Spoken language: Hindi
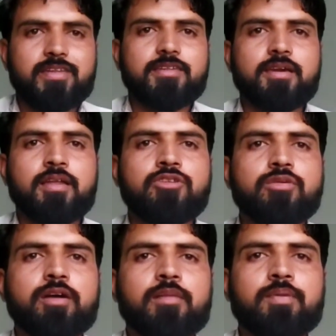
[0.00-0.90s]
बेसिकली
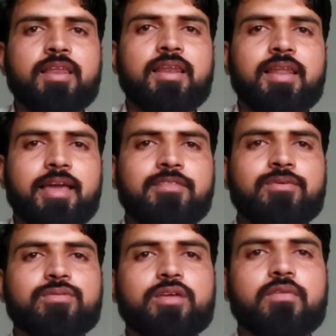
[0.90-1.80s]
जो हमारे पास लैन
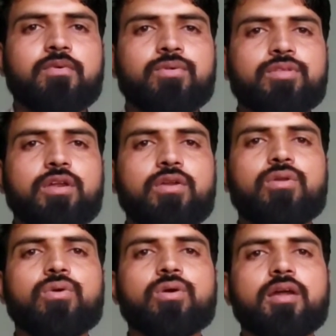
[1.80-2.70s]
होता है वो होता है
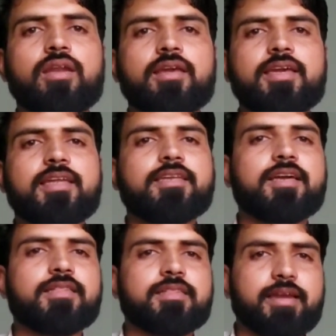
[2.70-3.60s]
लोकल
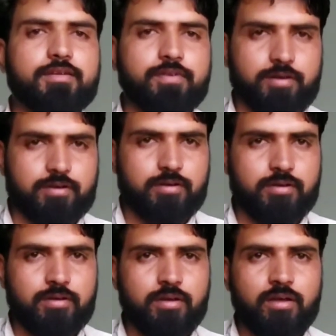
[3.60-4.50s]
एरिया
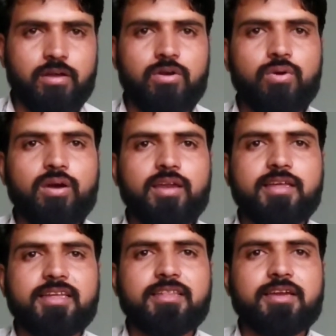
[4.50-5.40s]
नेटवर्क लोकल
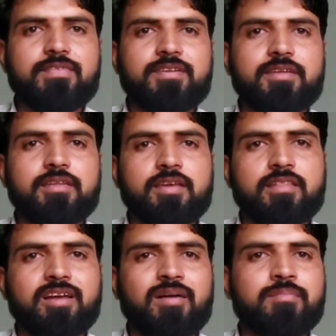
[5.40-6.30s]
एरिया नेटवर्क जैसे कि
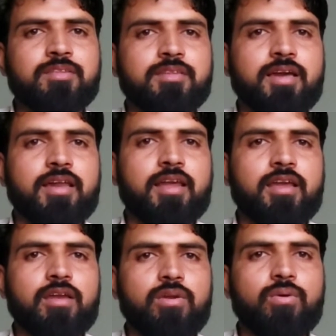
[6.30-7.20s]
नाम से जाहिर
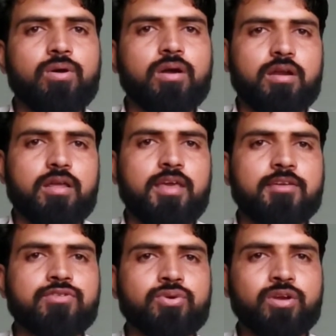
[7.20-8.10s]
है कि लोकल
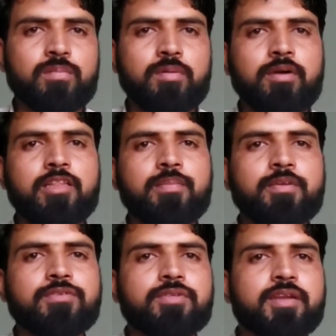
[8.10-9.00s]
एक छोटे पैमाने
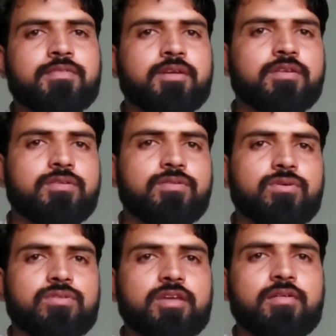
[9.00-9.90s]
पे जो नेटवर्क यूज
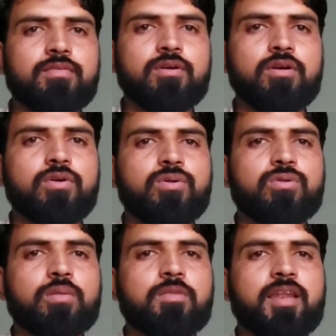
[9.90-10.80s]
होता है
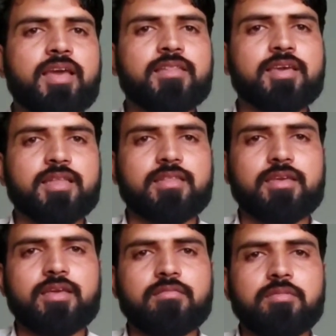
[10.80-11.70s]
उसको हम लैन
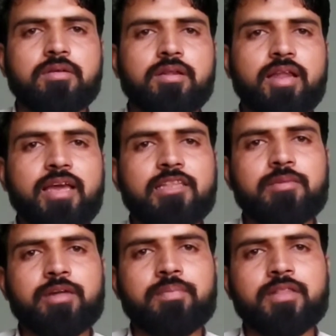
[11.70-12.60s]
कहते हैं लैन
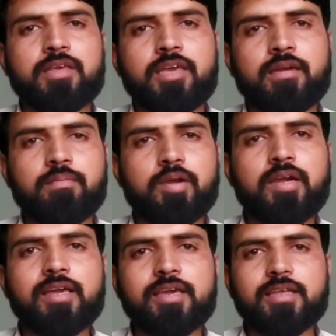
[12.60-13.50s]
हमारे पास एक
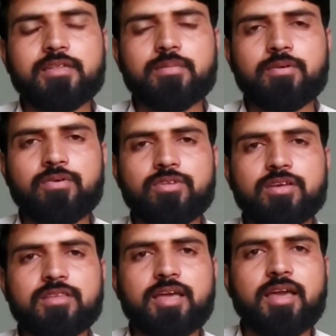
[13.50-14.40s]
बिल्डिंग के अंदर भी हो
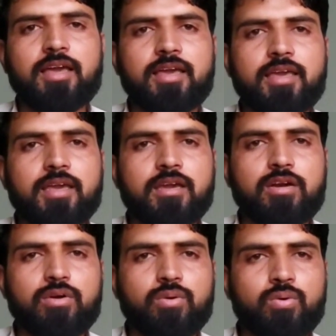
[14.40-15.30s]
सकता है
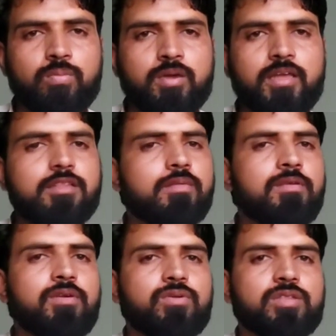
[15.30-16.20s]
एक रूम के अंदर
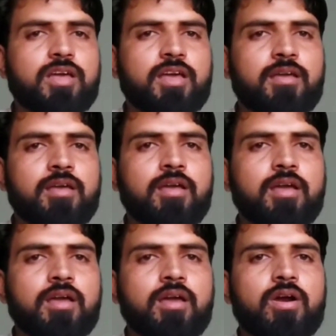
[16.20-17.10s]
भी होता है
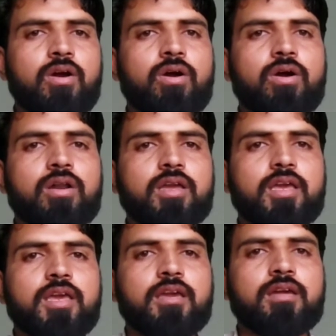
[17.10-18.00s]
और
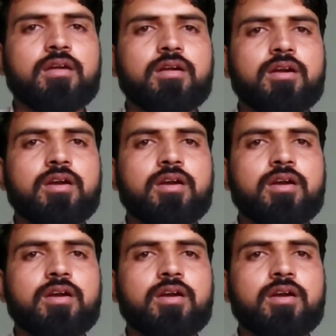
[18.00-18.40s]
एक